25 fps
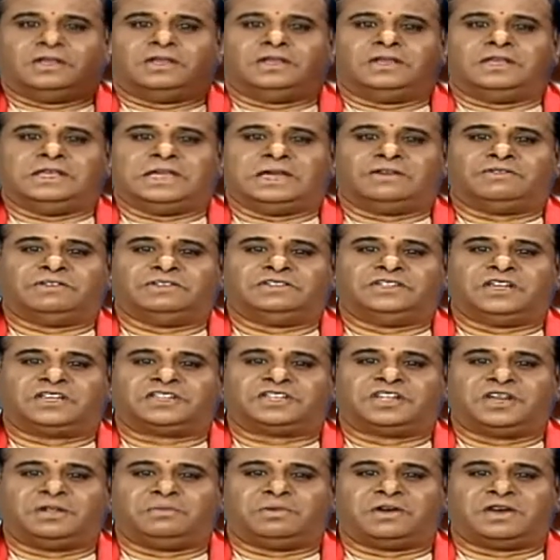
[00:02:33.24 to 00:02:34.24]
యావత్
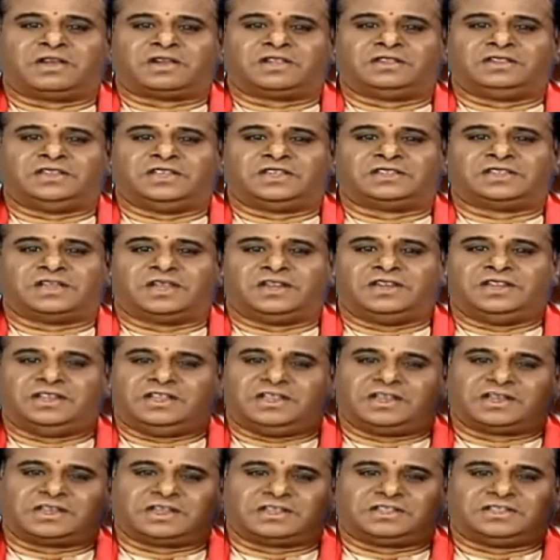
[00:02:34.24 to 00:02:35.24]
దక్షిణ భారతదేశాన్ని
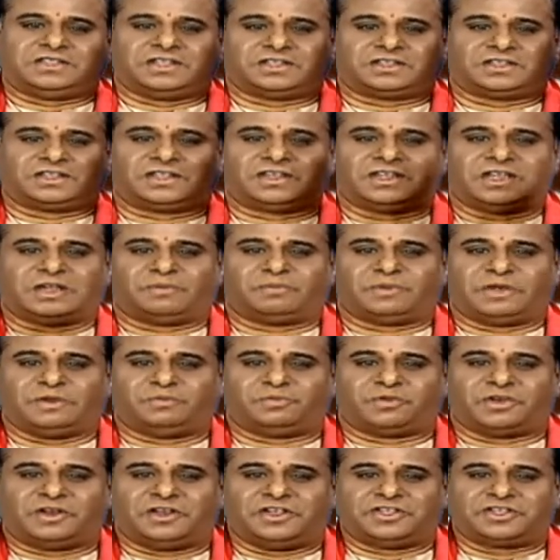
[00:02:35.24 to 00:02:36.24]
ఏకఛత్రంగా
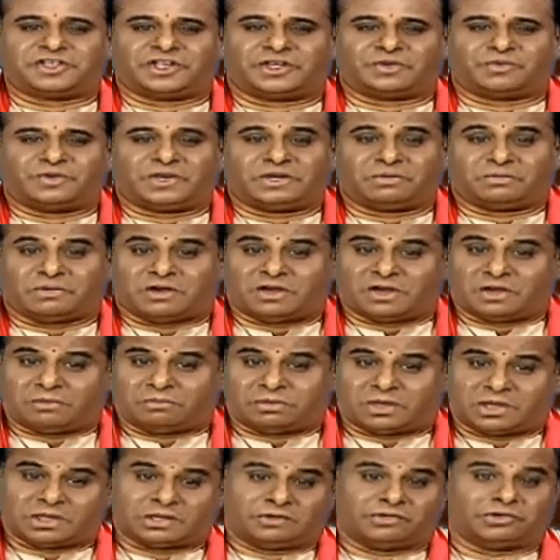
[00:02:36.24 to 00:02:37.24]
పరిపాలించినటువంటి
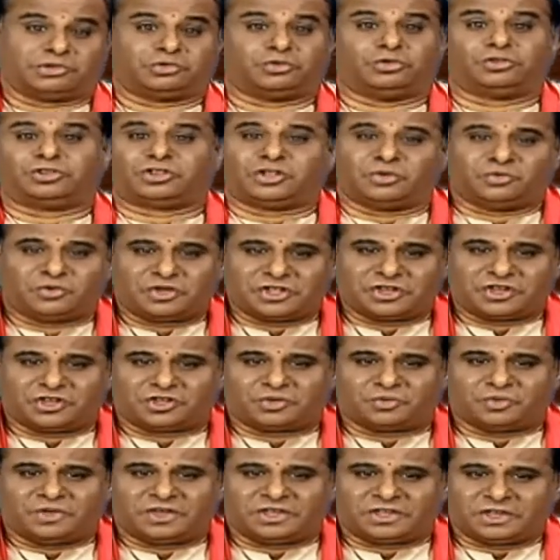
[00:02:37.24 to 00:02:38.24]

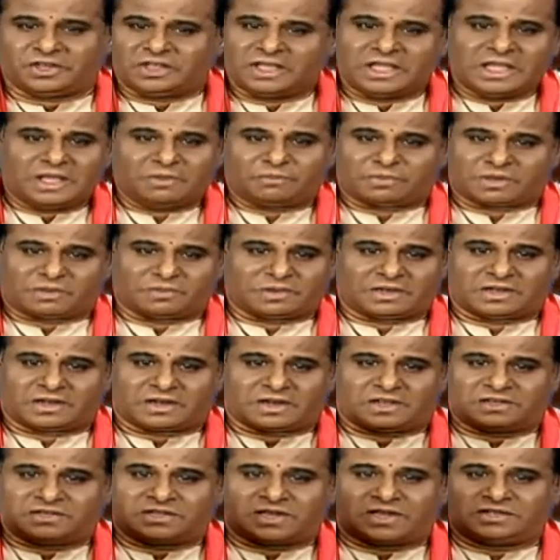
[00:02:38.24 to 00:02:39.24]
మహాభాగవతోత్తముడైనటువంటి ప్రబల
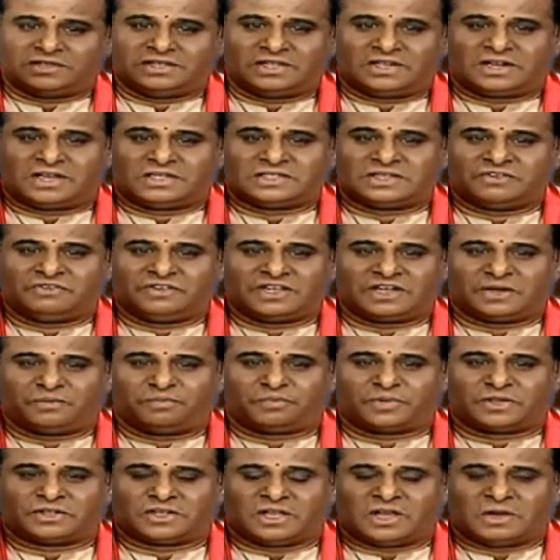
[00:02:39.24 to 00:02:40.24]
రాజాధిరాజ
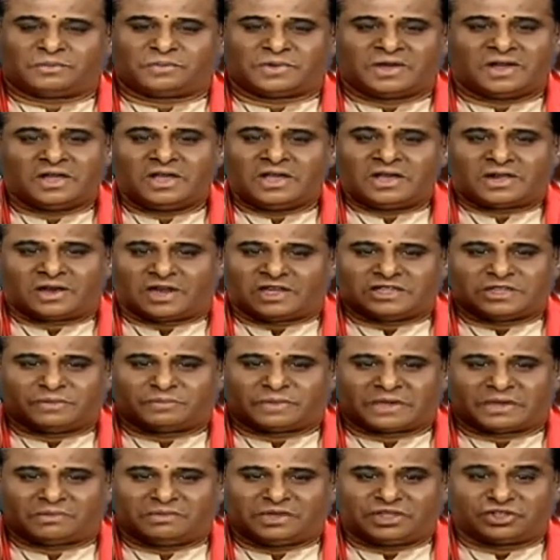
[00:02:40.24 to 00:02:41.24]
వీరప్రతాప రాజ
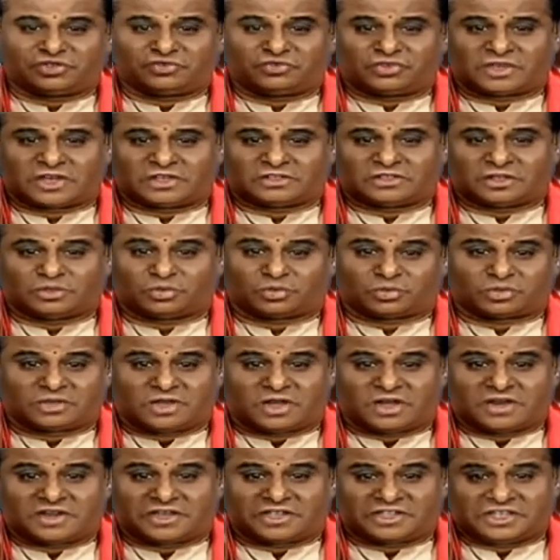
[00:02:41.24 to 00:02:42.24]
పరమేశ్వరత
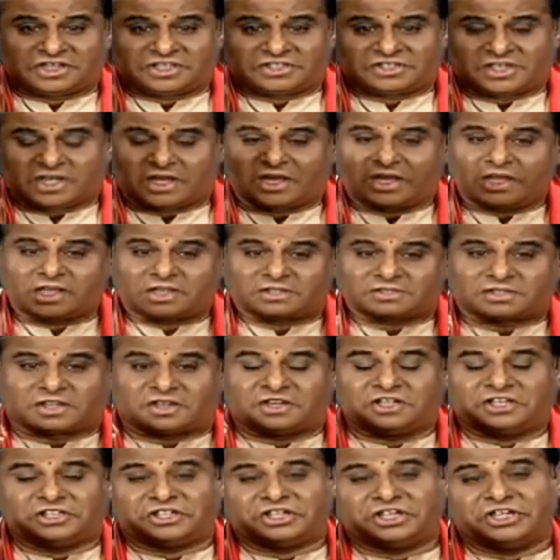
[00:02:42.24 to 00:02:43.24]
దుర్గా నటేశ
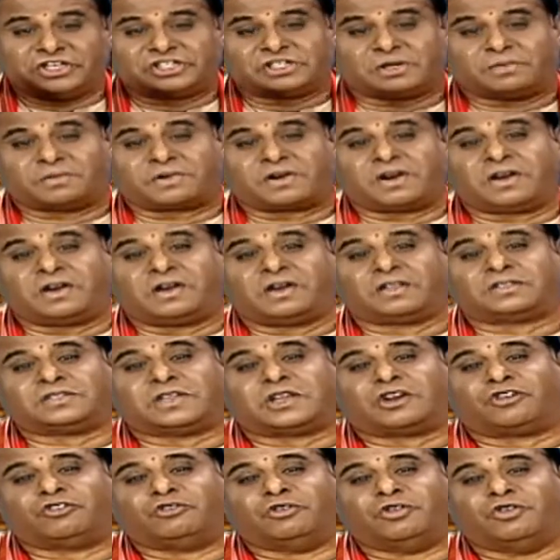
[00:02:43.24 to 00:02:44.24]
సాహితీ సమరాంగణ
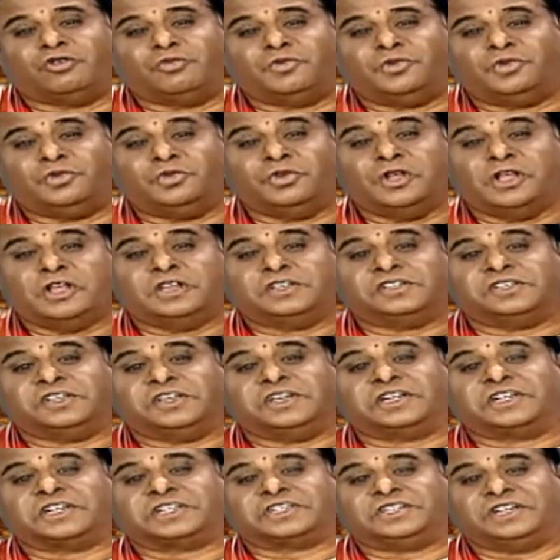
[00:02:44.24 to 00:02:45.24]
సార్వభౌముడు
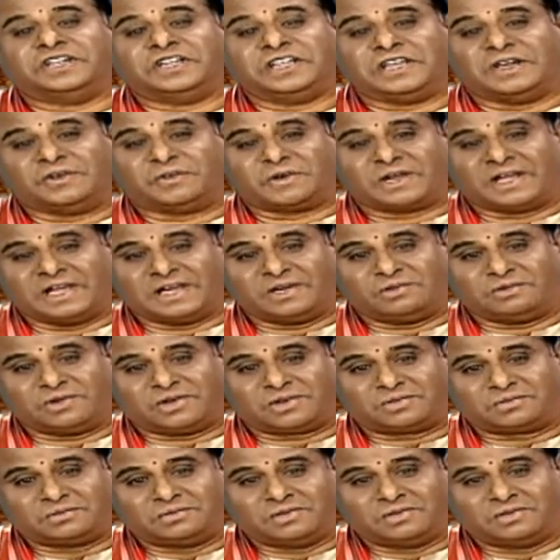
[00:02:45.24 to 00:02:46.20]
శ్రీకృష్ణదేవరాయల వారు